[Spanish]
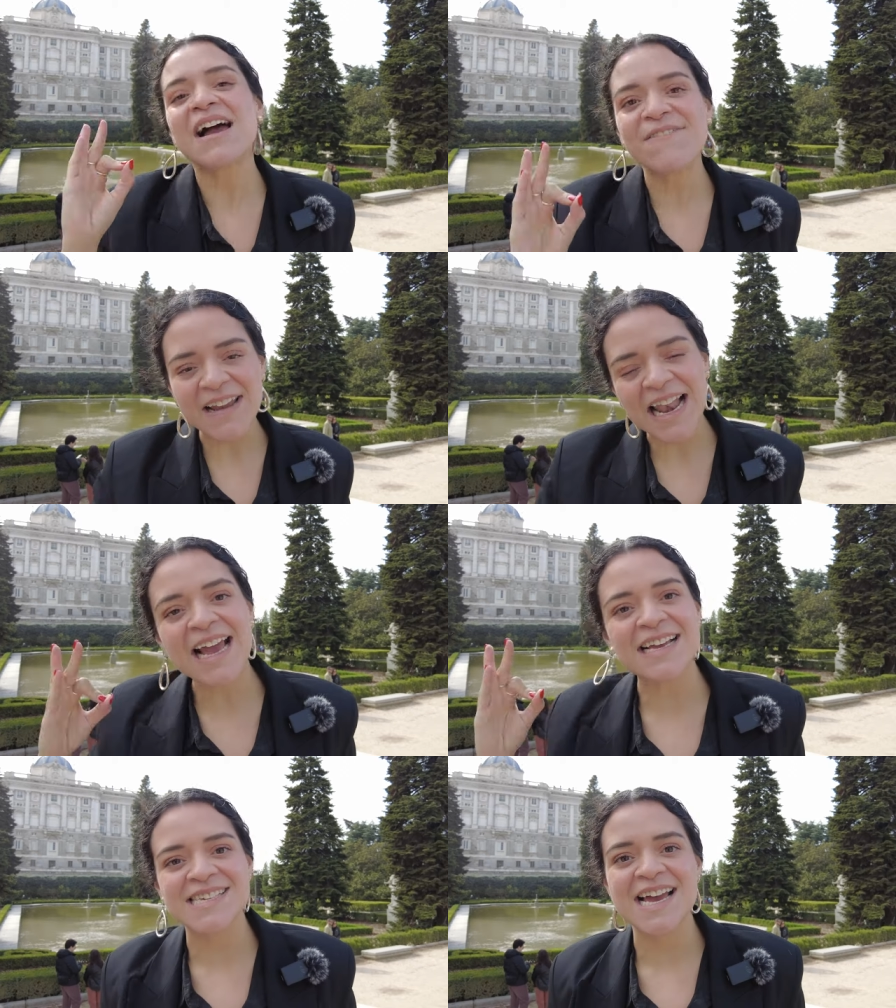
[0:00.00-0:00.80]
la
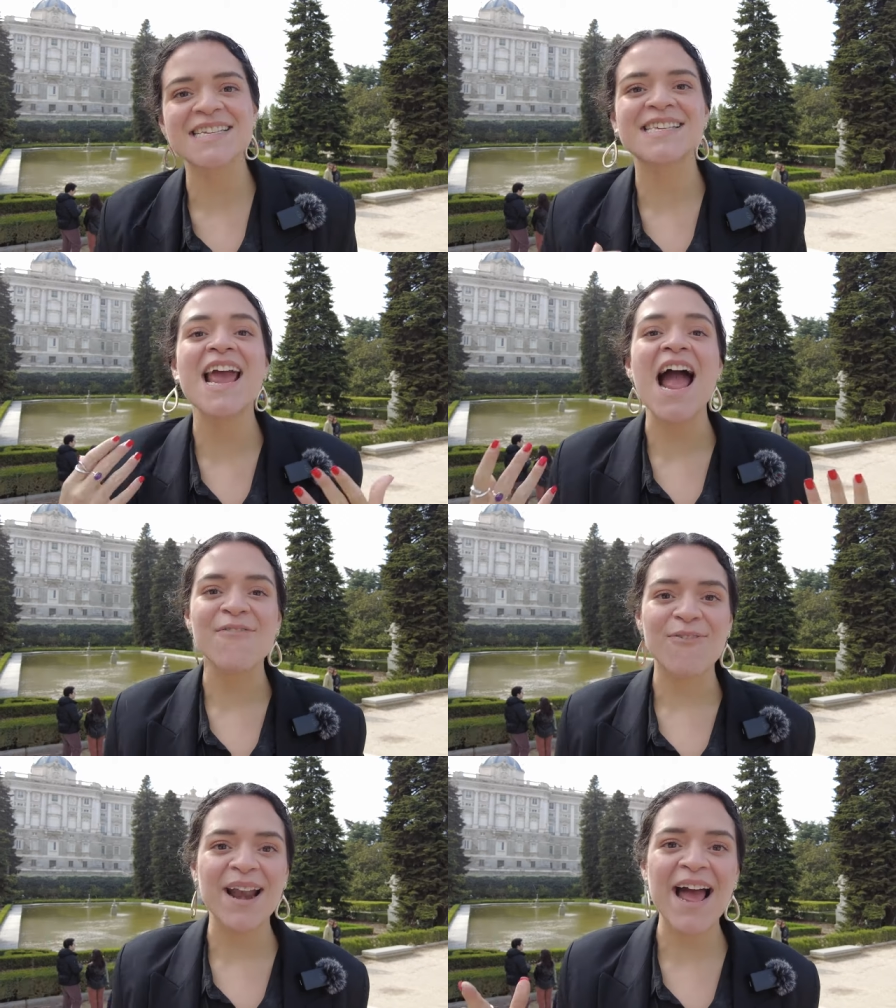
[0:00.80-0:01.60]
fila que se hace
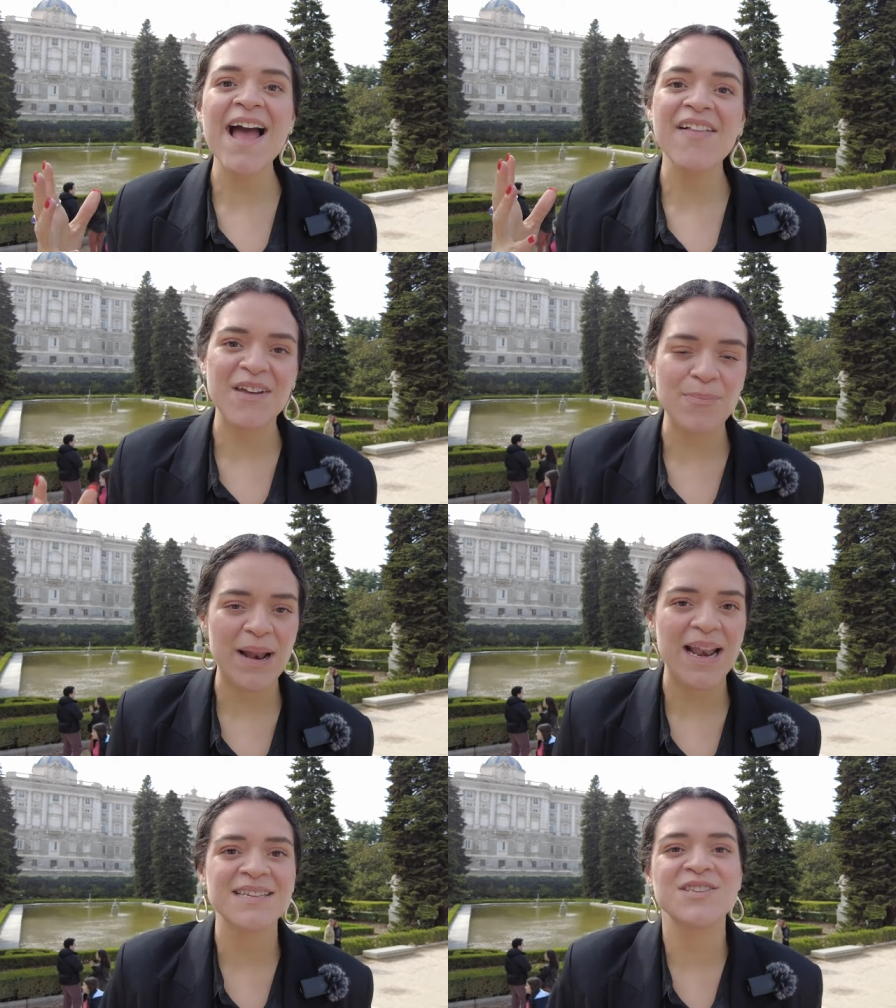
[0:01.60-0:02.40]
afuera del
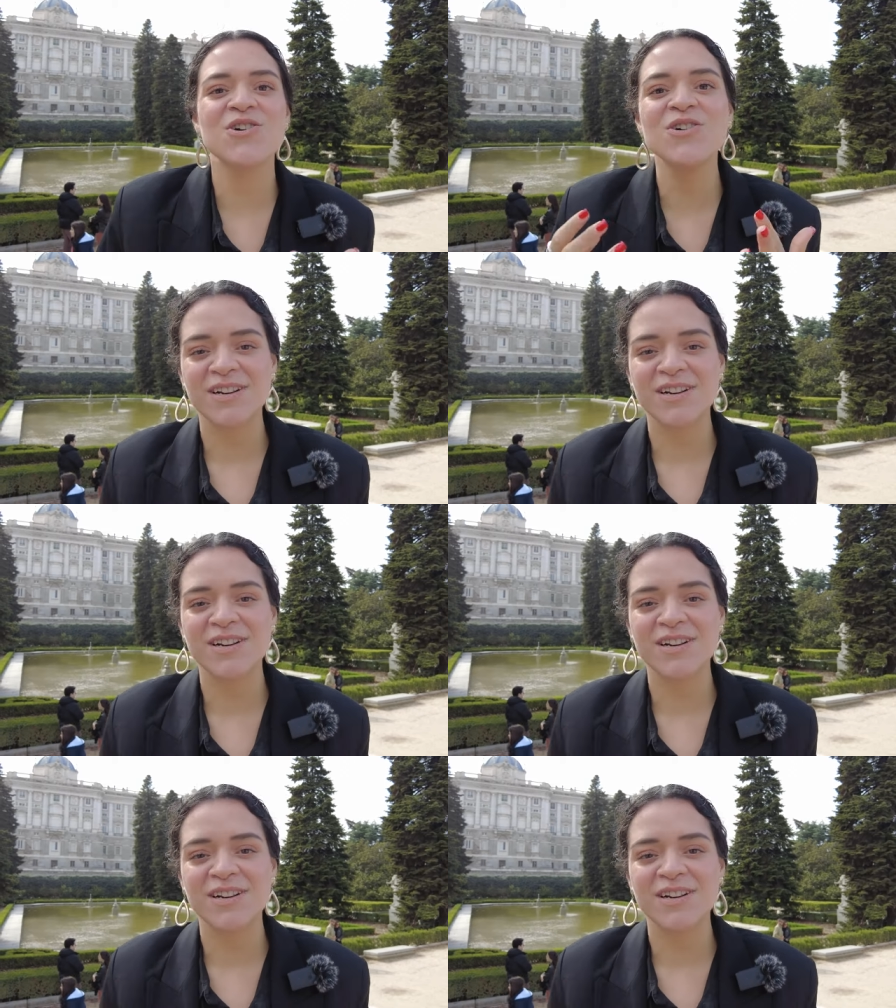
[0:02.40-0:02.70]
Palacio